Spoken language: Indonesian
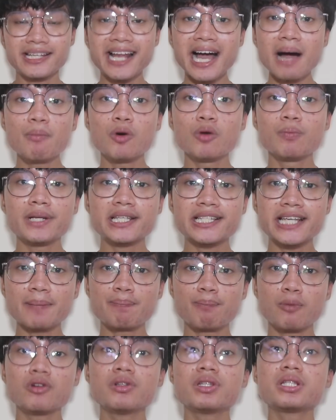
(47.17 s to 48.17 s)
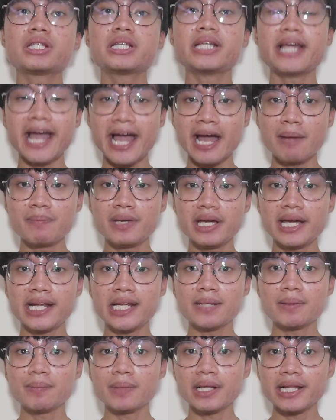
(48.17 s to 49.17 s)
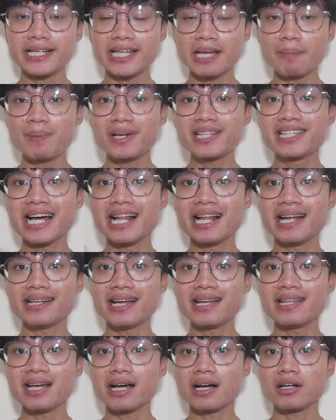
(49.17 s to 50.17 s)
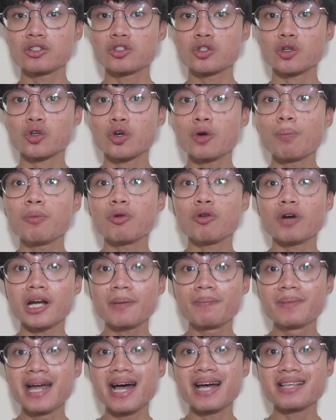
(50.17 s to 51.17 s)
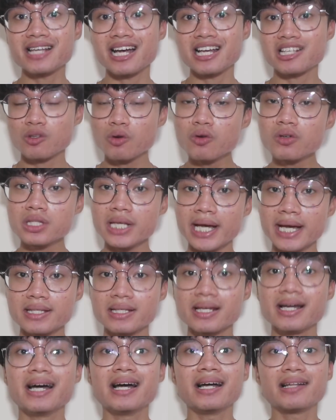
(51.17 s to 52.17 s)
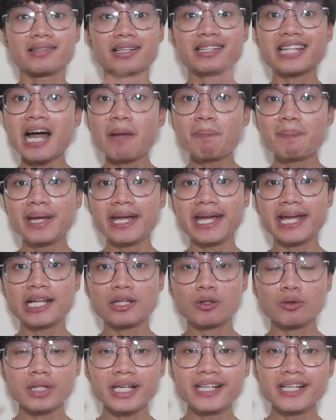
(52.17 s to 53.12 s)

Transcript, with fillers: Namun meskipun si Emmy ini memiliki perjalanan yang cukup luar biasa sukses, tetapi ini tuh